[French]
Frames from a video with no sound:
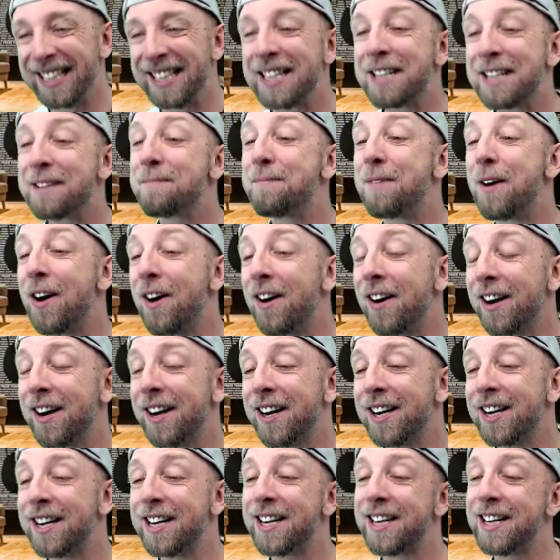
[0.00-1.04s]
bon,
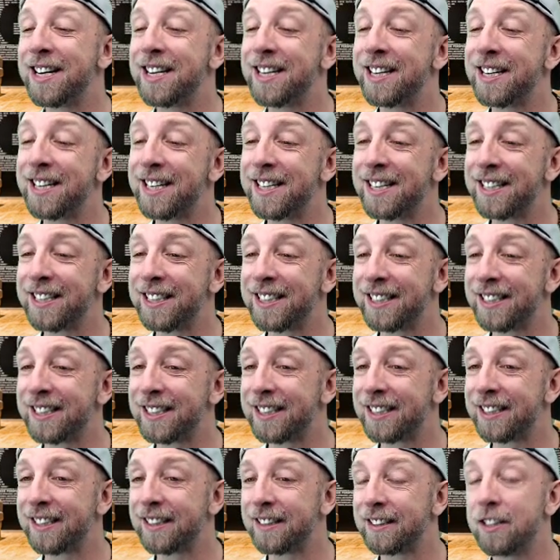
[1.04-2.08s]

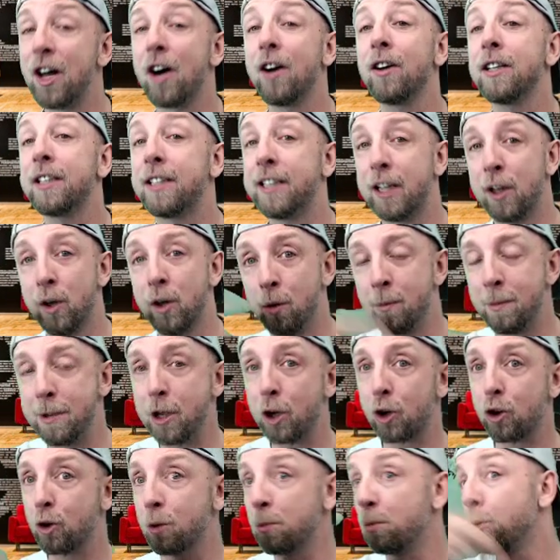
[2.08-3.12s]
euh, non, le
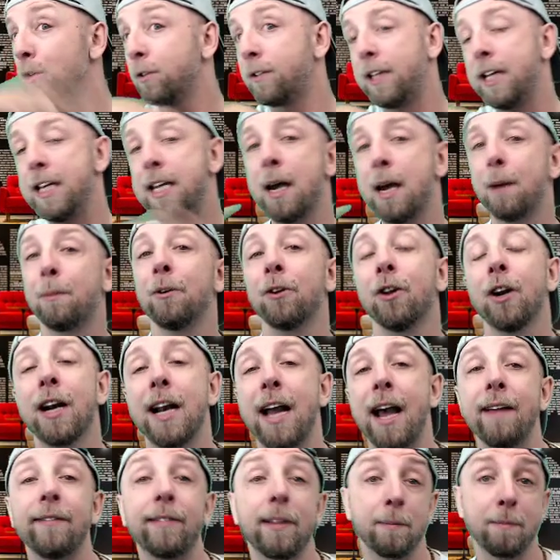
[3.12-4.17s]
meilleur jeu de mots, c'était hier pendant le
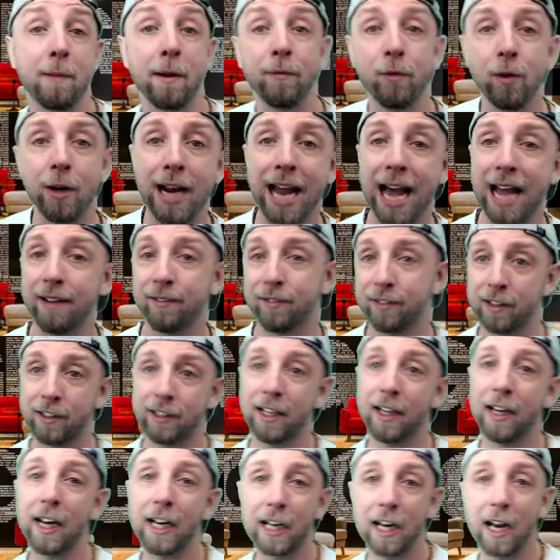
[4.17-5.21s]
live. T'as pas vu le live,
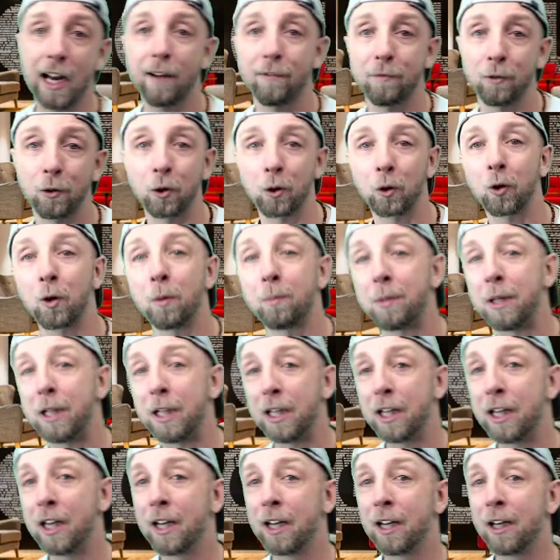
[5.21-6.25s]
c'était avec la
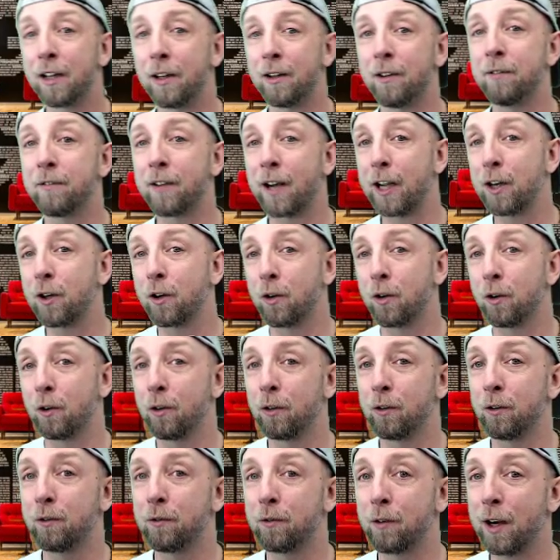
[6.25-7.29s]
photocopie, une vraie,
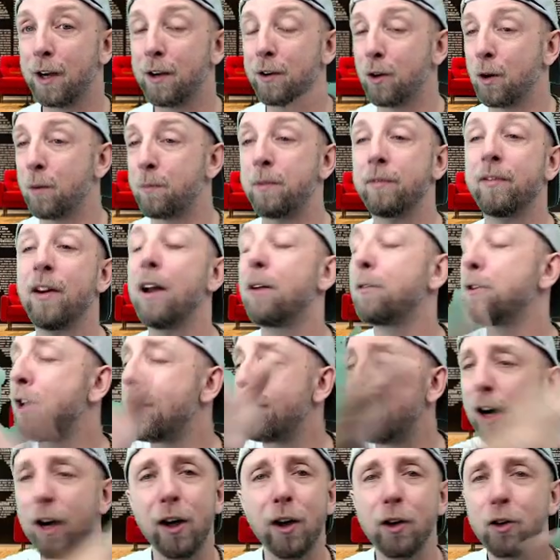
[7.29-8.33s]
copie. Voilà, il y
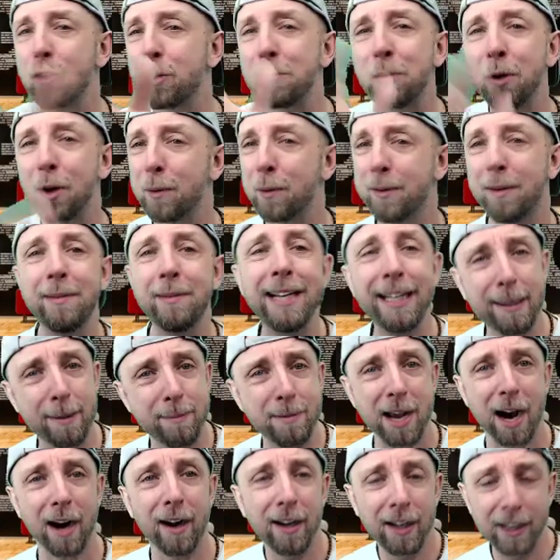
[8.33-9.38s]
avait un jeu de mots comme ça, mais il était
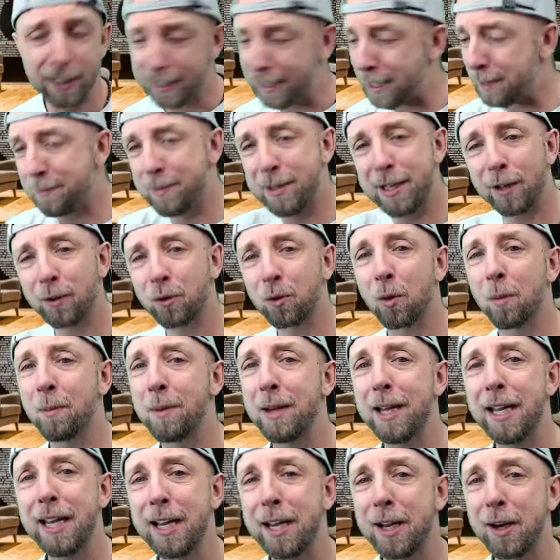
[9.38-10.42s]
bien. Il est bien
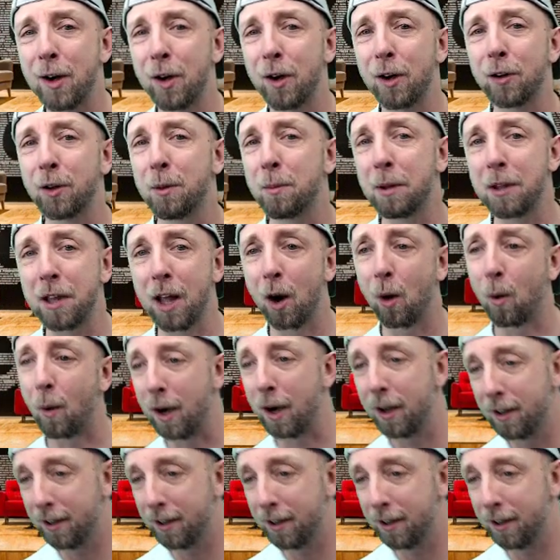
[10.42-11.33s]
tombé euh, de bonne aloi.